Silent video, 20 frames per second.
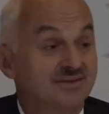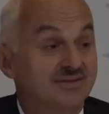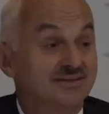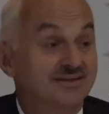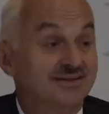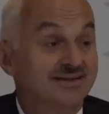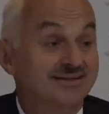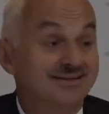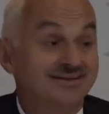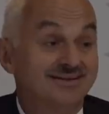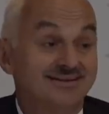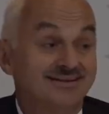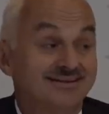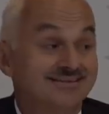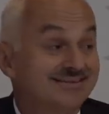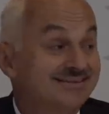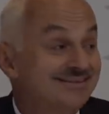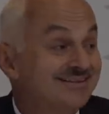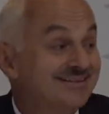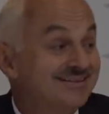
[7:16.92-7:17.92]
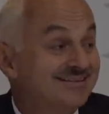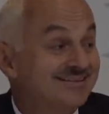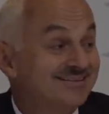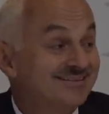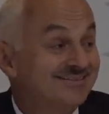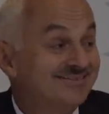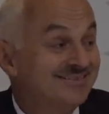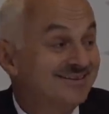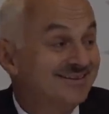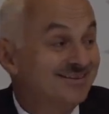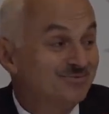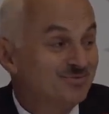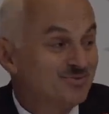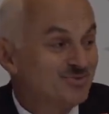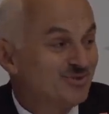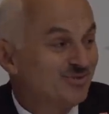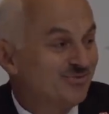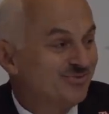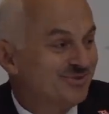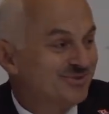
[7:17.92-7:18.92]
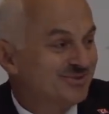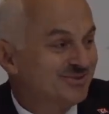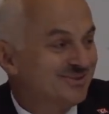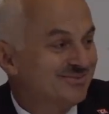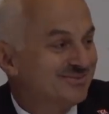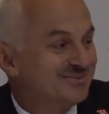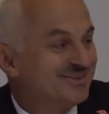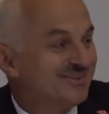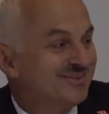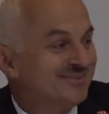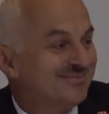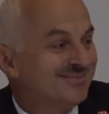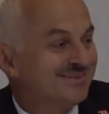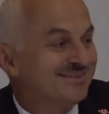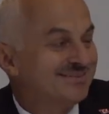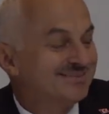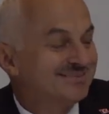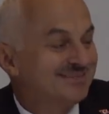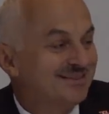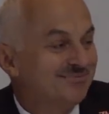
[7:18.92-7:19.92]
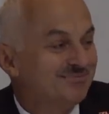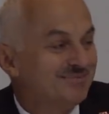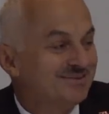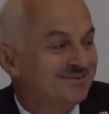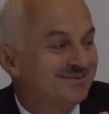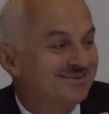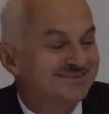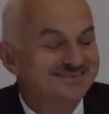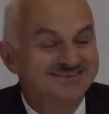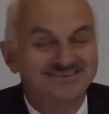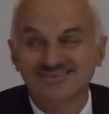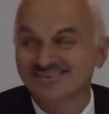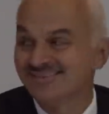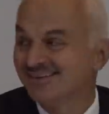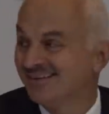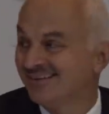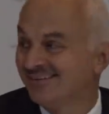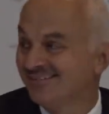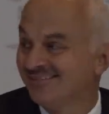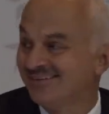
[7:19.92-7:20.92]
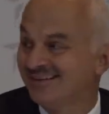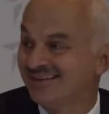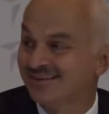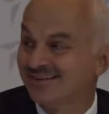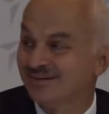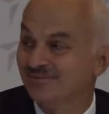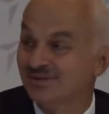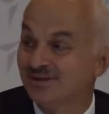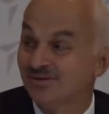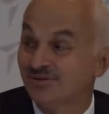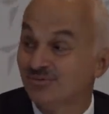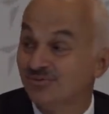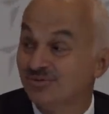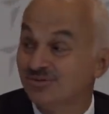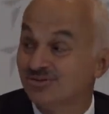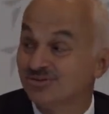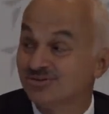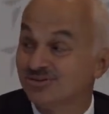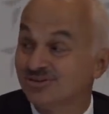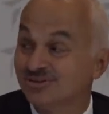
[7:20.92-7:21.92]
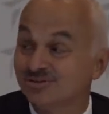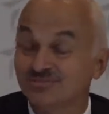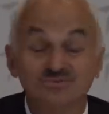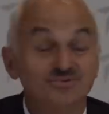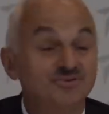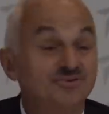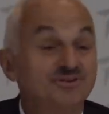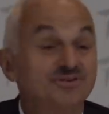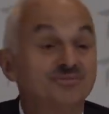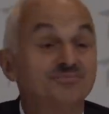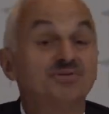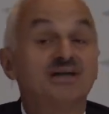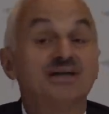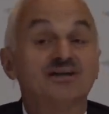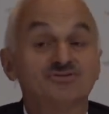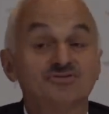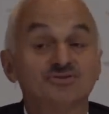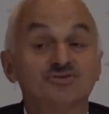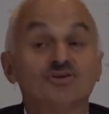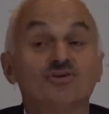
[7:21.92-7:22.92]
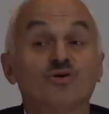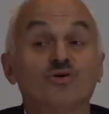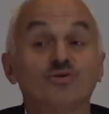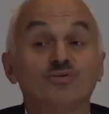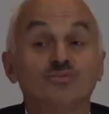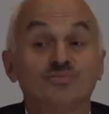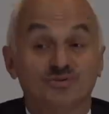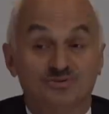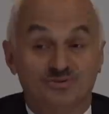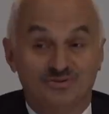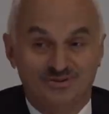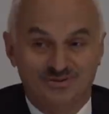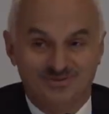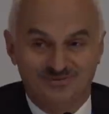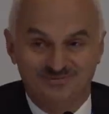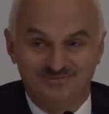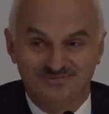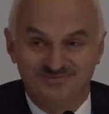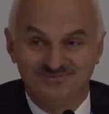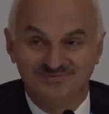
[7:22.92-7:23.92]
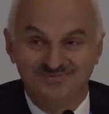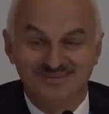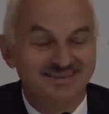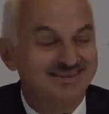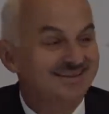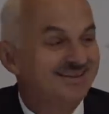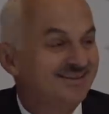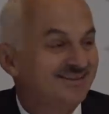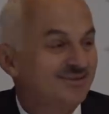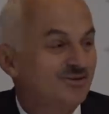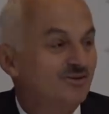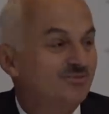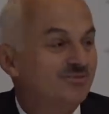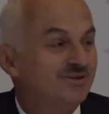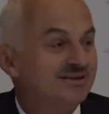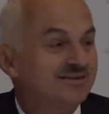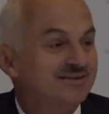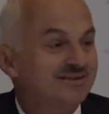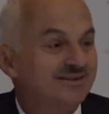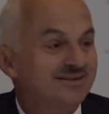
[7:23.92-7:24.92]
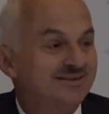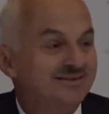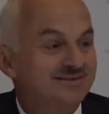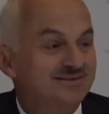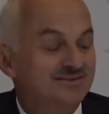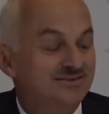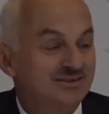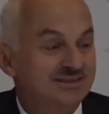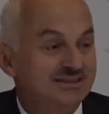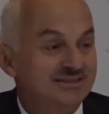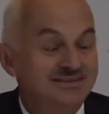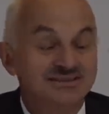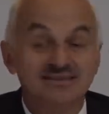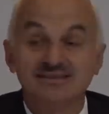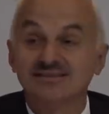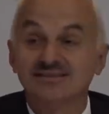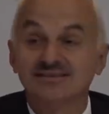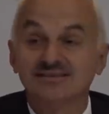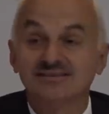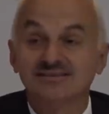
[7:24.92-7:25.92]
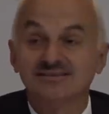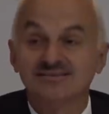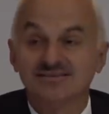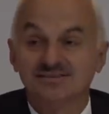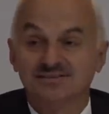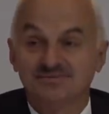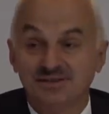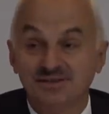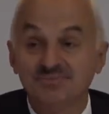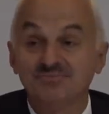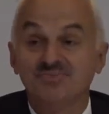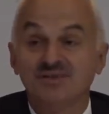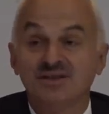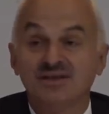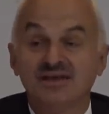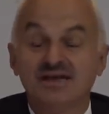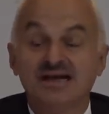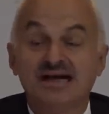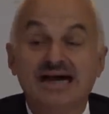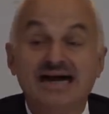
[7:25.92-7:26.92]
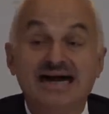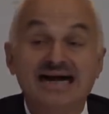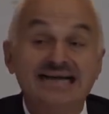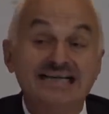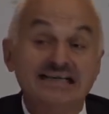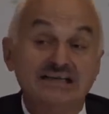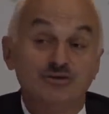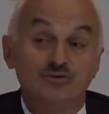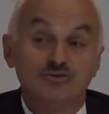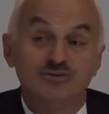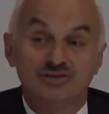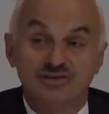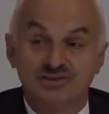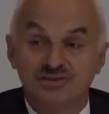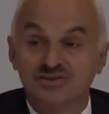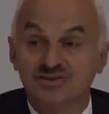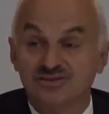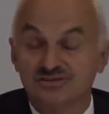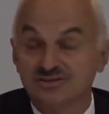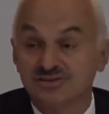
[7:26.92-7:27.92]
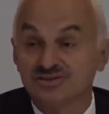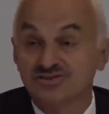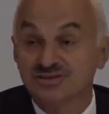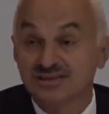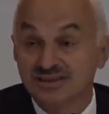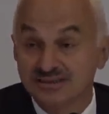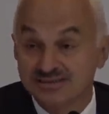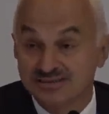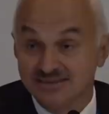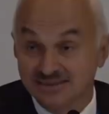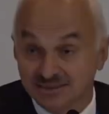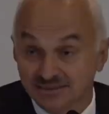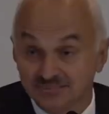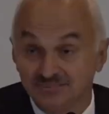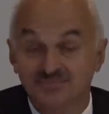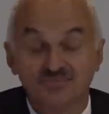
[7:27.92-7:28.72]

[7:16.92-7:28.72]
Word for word: Yani Atilla'nın veya Mustafa Cavcar veya Selman Nas'ın veya Kemal Ömer hocanın bunların personel olmuyorlar. Normalde şirkete girildiği zaman hangi ünitede çalışacaksa